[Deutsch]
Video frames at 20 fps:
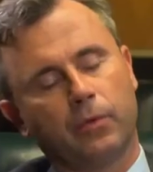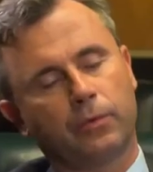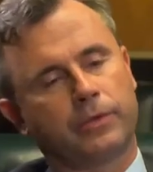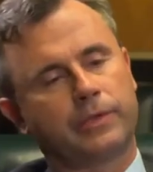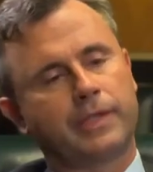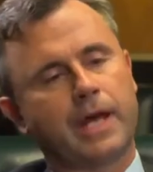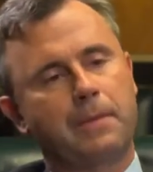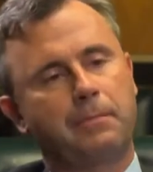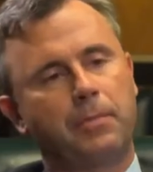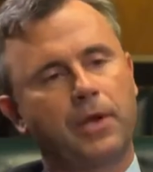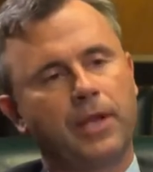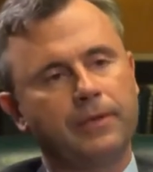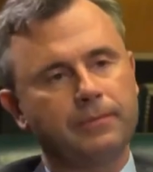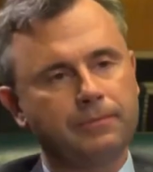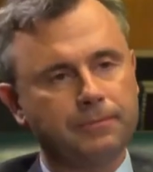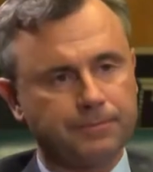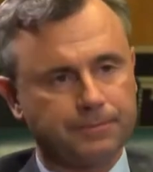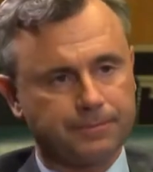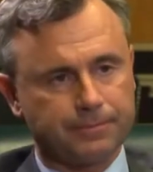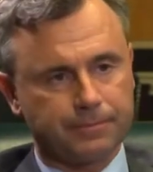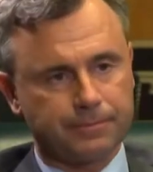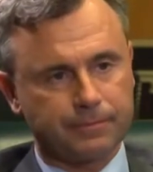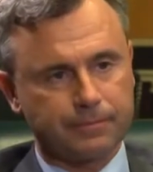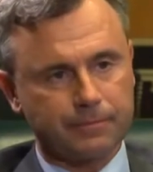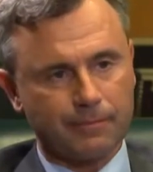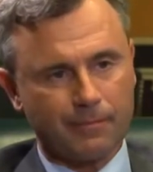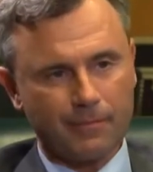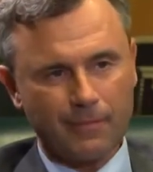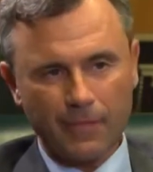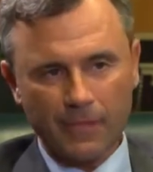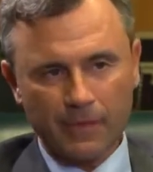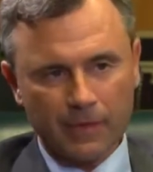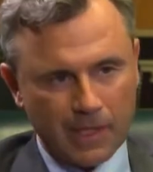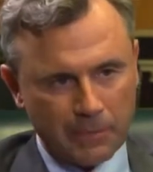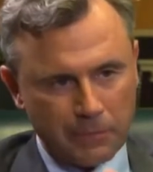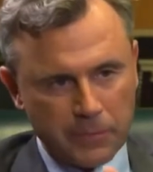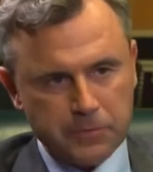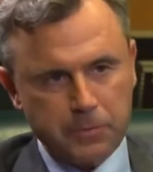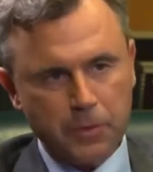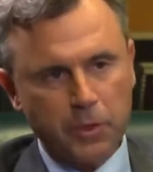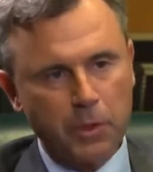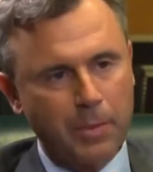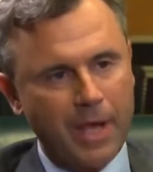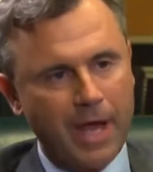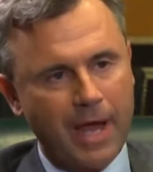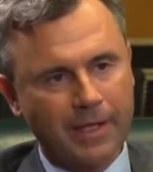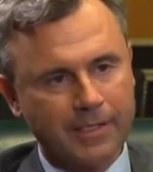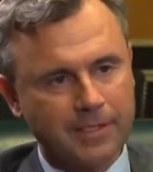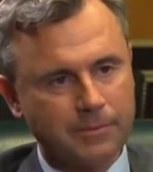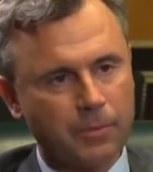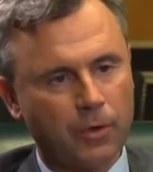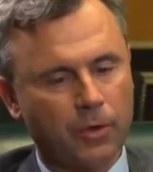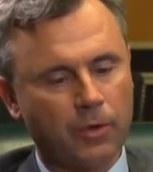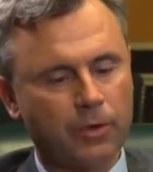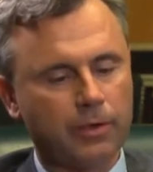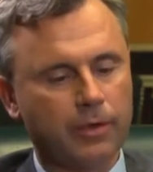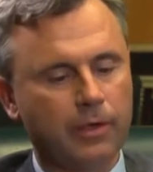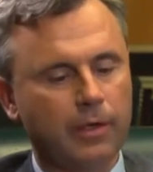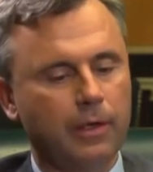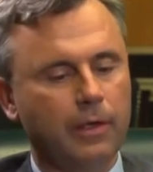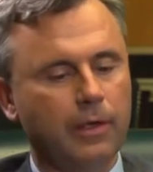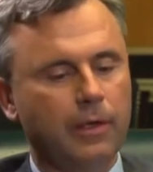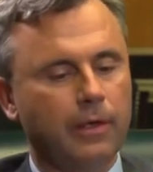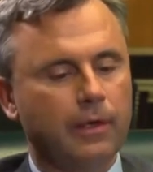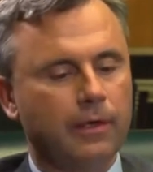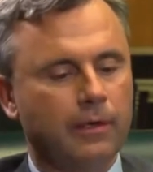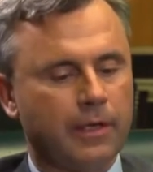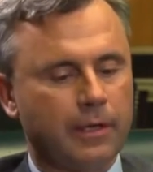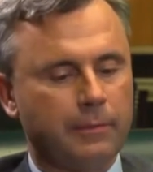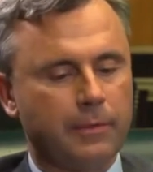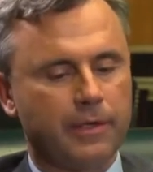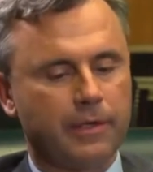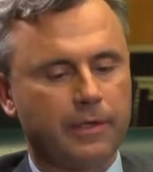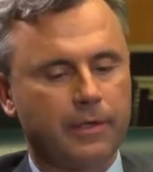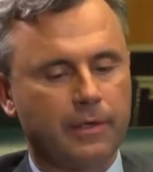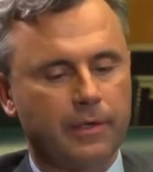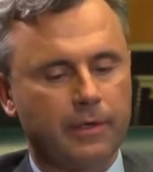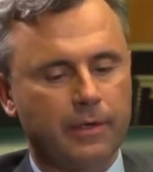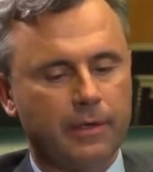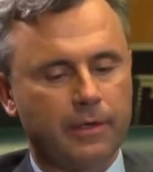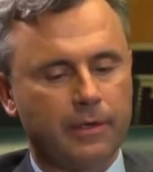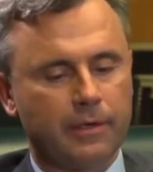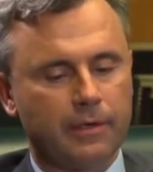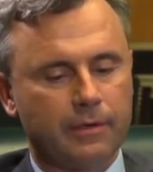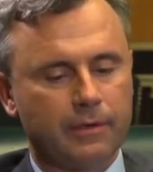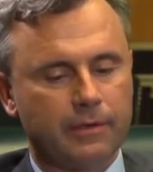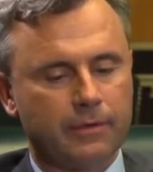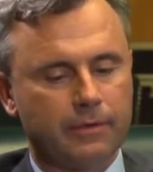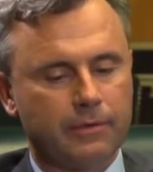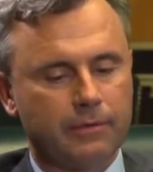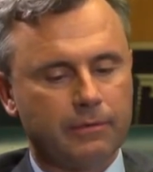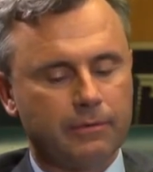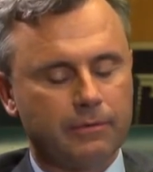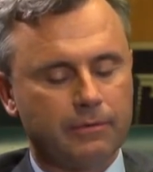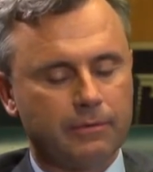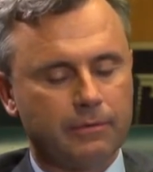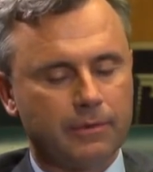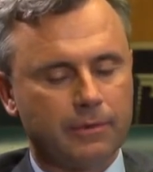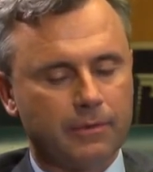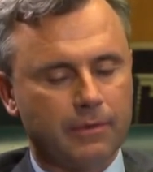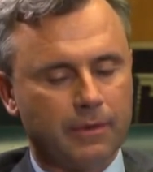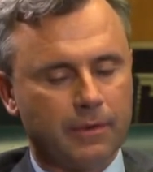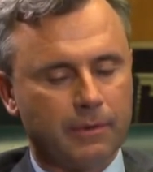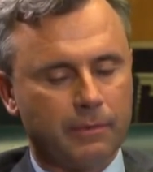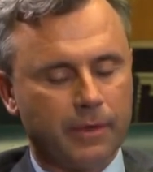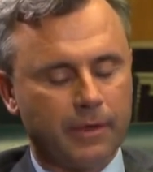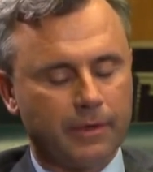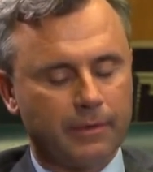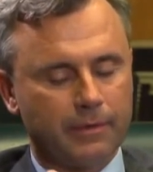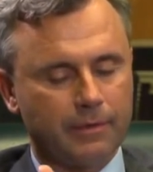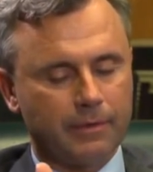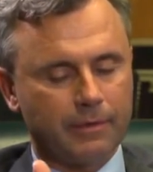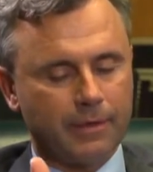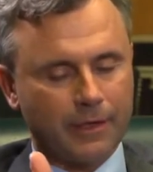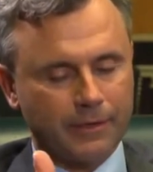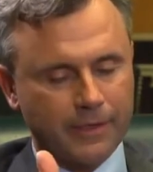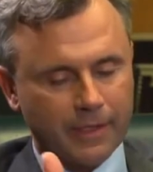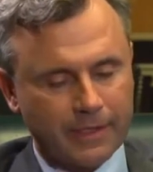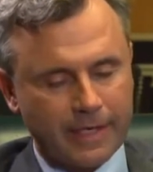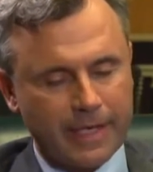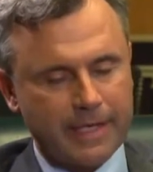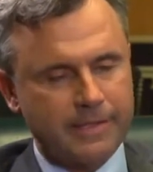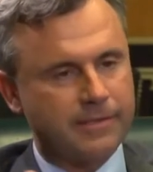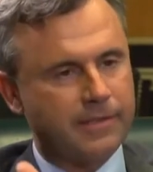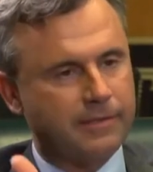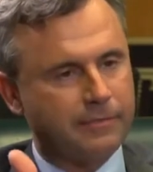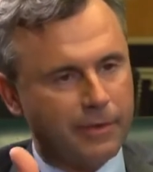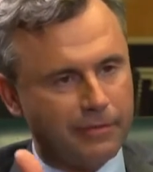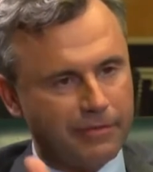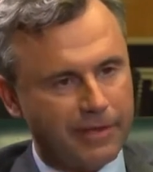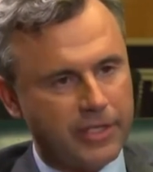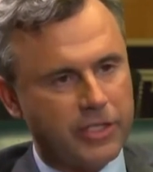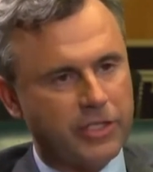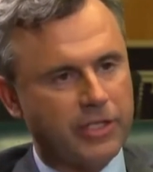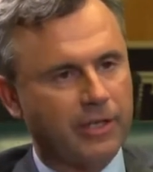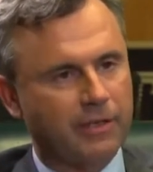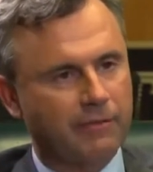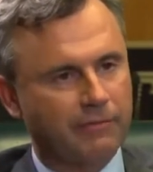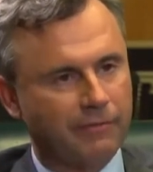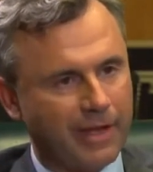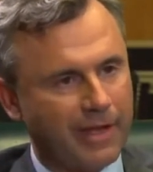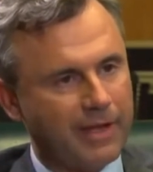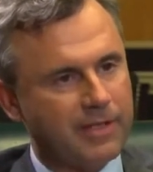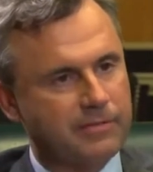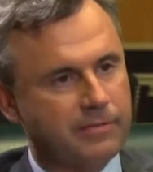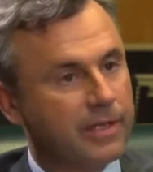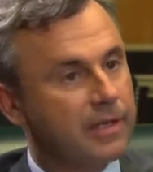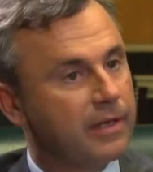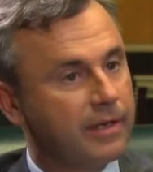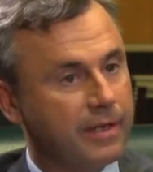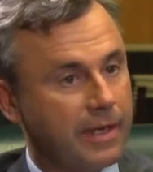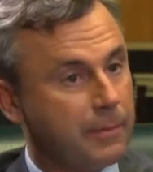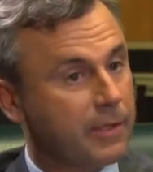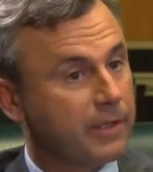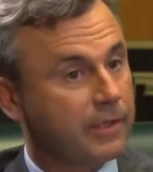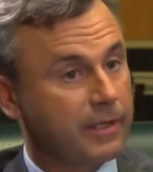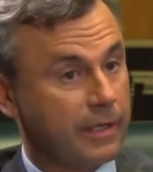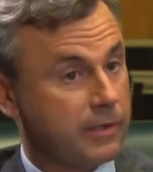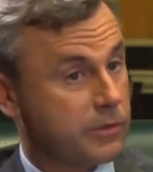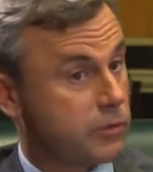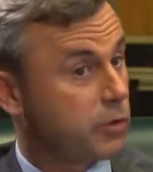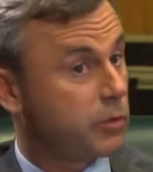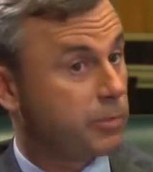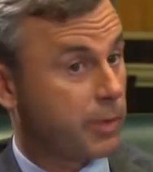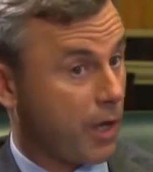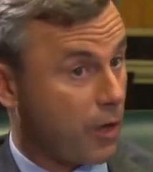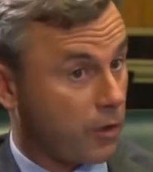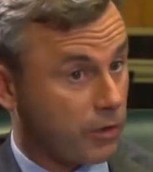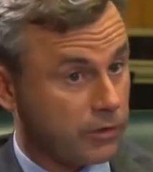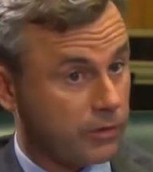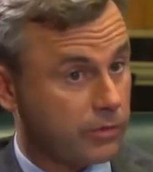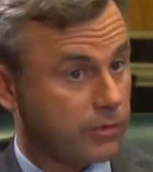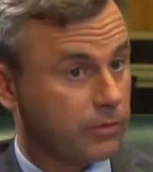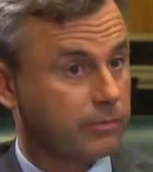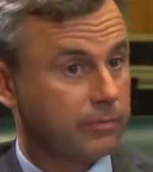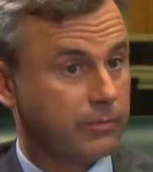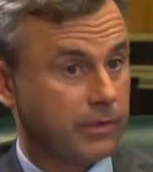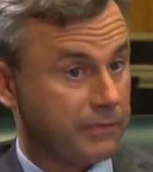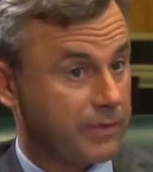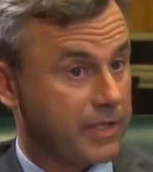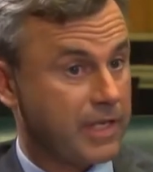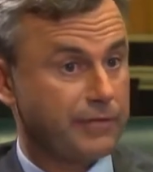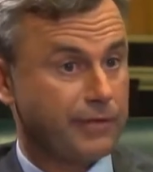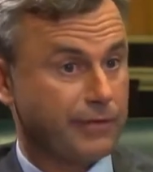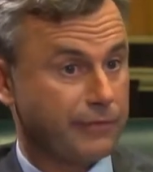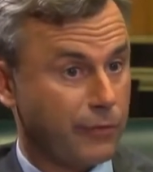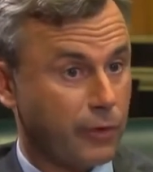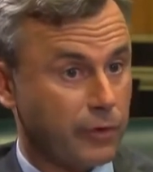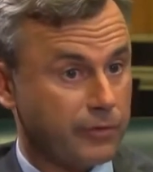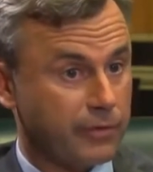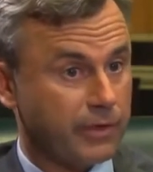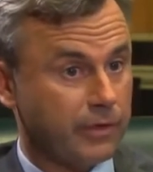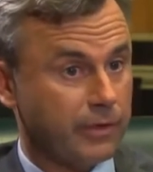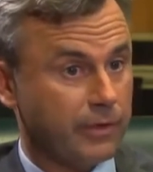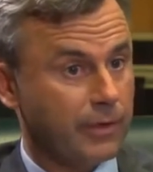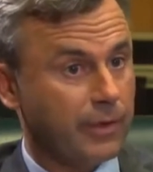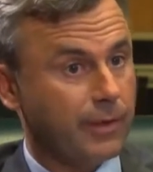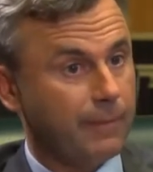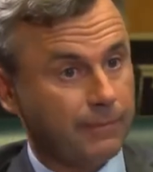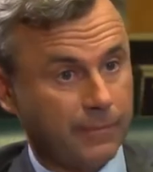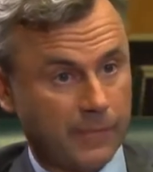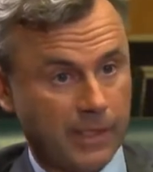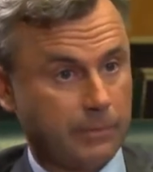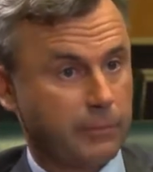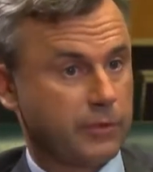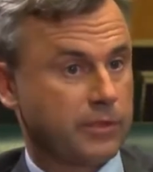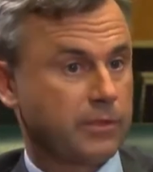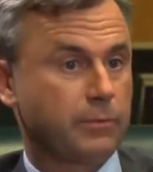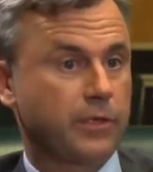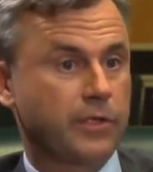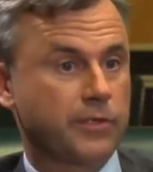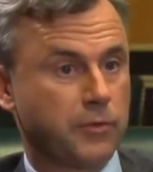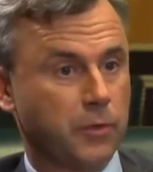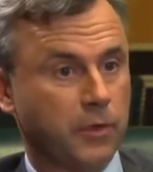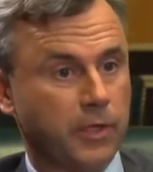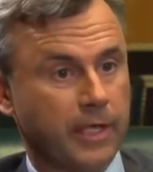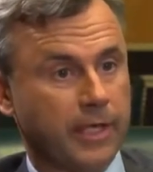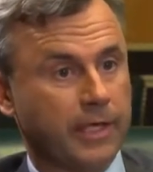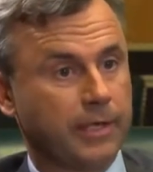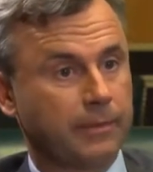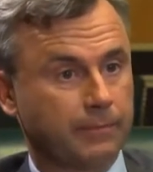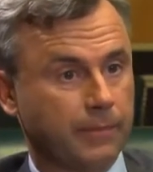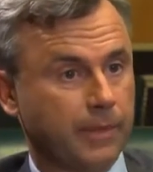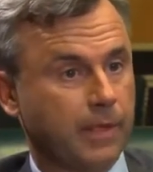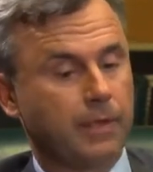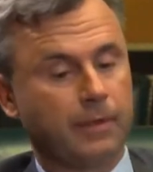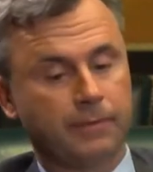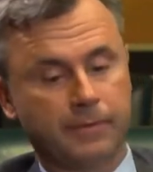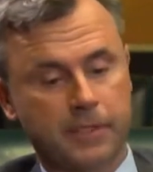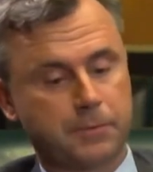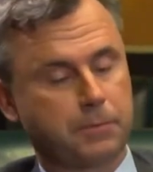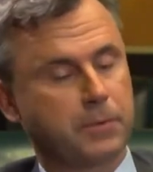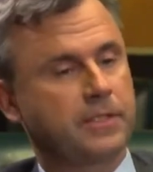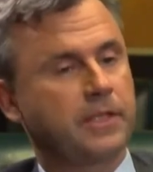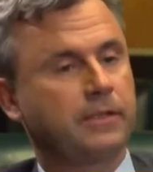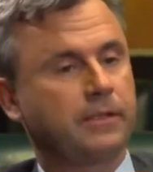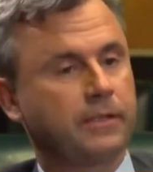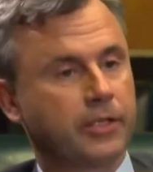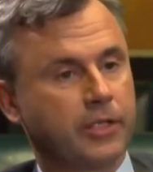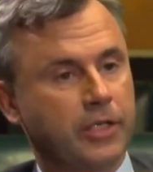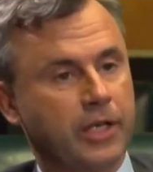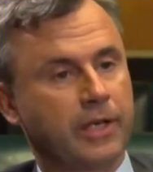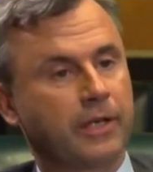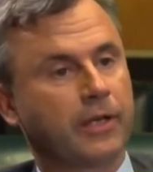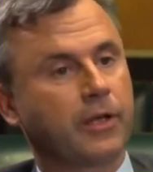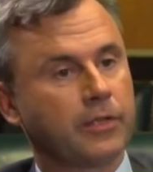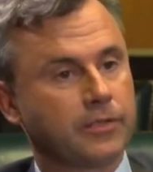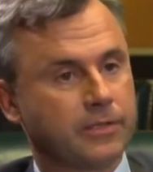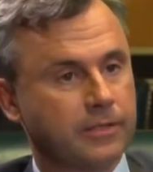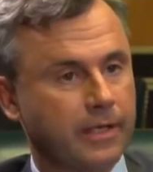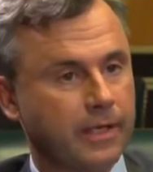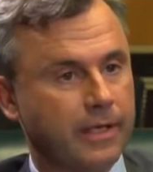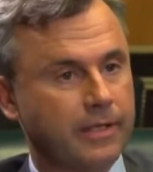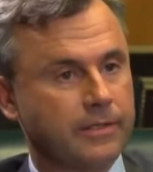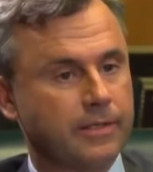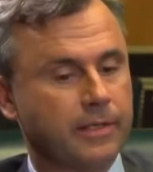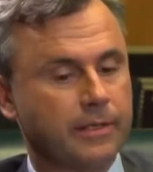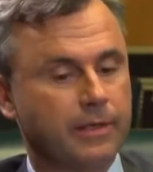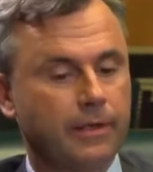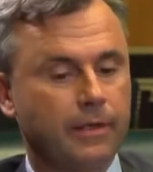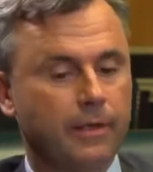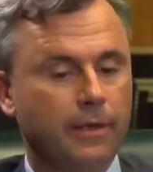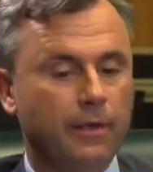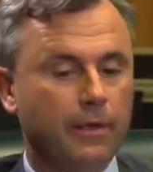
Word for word: und Dublin, dann müssen wir nur mal eins machen, nämlich mal an der Grenze mal feststellen, wer ist wirklich jemand, der Asyl braucht, der wirklich verfolgt wird, der muss einmal Asyl kriegen. Das passiert in der Schengen-Außengrenze.